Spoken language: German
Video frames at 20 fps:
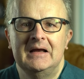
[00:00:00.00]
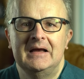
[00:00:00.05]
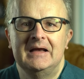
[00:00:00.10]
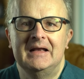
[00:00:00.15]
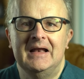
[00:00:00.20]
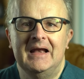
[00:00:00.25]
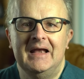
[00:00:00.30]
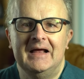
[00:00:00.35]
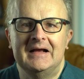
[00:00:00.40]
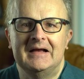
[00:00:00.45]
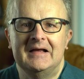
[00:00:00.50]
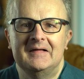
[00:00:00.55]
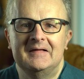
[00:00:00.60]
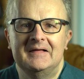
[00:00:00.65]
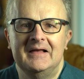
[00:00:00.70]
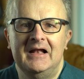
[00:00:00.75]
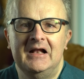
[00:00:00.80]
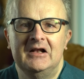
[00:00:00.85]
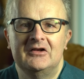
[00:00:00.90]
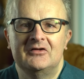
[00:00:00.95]
In einer
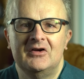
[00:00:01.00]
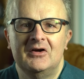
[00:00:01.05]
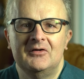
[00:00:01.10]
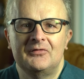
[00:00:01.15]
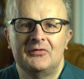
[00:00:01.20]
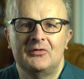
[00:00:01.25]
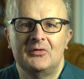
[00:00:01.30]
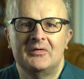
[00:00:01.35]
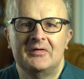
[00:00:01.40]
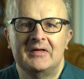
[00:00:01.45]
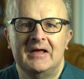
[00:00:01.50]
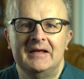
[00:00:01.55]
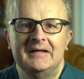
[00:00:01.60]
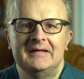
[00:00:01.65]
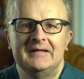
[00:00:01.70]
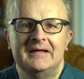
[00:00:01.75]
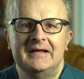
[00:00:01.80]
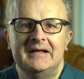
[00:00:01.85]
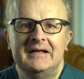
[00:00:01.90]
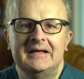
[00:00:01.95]
Gesellschaft, so
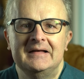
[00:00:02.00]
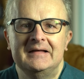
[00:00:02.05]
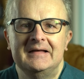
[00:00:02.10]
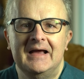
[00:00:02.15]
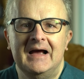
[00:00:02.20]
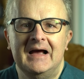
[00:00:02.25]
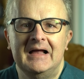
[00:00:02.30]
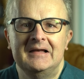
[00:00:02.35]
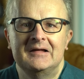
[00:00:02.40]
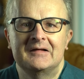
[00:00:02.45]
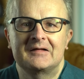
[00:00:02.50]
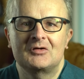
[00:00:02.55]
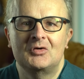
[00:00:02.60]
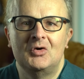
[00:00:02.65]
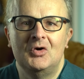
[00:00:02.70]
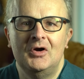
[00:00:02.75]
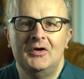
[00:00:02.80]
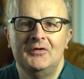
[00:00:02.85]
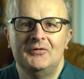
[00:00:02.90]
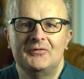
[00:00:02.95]
Sandel, in der alles
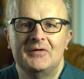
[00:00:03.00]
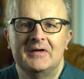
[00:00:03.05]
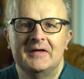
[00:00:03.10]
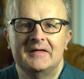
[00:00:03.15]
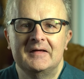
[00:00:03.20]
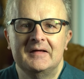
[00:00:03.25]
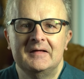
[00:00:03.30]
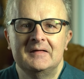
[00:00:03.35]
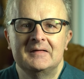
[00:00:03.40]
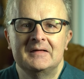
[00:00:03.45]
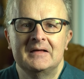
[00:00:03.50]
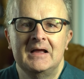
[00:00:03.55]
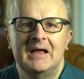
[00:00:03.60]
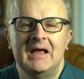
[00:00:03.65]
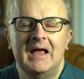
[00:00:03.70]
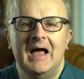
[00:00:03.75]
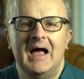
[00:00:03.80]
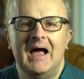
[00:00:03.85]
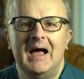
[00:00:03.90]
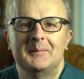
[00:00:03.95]
käuflich ist,
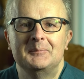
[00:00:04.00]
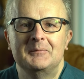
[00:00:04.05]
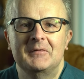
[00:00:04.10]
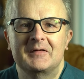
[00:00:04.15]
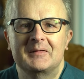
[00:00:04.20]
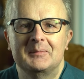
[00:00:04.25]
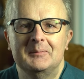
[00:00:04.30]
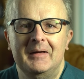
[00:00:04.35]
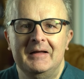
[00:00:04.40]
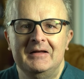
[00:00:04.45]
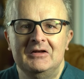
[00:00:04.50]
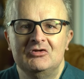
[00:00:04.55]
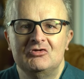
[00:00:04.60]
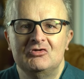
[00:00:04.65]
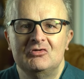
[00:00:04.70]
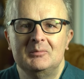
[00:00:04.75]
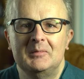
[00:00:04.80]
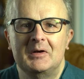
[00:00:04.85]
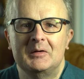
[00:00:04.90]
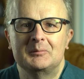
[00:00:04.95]
haben es
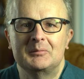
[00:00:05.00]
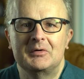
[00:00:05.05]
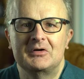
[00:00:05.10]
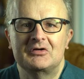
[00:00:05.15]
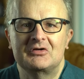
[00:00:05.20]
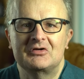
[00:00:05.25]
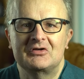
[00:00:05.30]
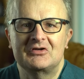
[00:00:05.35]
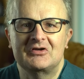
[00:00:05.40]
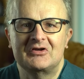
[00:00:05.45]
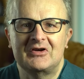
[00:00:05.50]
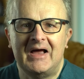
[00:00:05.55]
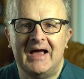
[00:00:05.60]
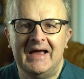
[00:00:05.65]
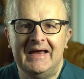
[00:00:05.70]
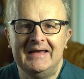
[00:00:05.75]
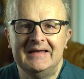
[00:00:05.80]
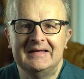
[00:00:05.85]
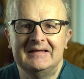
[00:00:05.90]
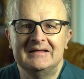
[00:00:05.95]
Menschen mit,
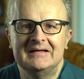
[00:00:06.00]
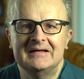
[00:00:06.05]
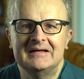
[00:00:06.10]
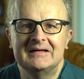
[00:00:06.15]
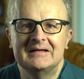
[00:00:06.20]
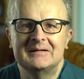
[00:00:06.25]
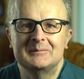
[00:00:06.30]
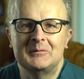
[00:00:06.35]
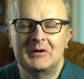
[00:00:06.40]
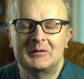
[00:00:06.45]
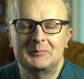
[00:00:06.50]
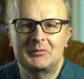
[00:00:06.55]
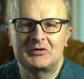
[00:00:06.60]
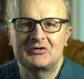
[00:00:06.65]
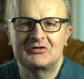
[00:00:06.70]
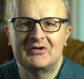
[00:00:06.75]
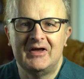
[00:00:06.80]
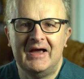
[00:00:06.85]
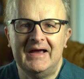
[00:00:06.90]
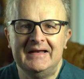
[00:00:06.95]
bescheidenen, mit
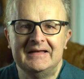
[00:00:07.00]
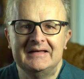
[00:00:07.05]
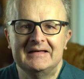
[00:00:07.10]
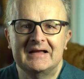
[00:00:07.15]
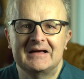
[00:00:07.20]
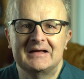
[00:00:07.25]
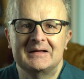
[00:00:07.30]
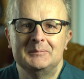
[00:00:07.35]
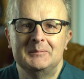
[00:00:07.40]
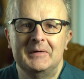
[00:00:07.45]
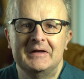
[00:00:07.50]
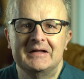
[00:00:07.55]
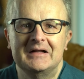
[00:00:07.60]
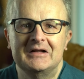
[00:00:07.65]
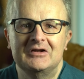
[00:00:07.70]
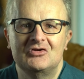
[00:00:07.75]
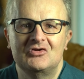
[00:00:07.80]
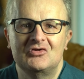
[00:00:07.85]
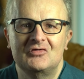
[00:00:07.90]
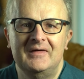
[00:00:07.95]
bescheideneren
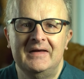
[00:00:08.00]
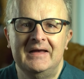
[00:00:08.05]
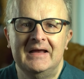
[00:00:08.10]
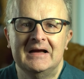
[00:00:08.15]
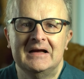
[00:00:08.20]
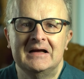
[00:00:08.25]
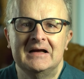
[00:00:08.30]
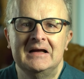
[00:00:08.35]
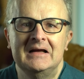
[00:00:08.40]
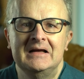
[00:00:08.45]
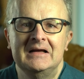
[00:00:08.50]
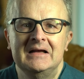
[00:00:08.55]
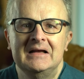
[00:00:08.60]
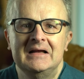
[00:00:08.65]
Mitteln schwerer,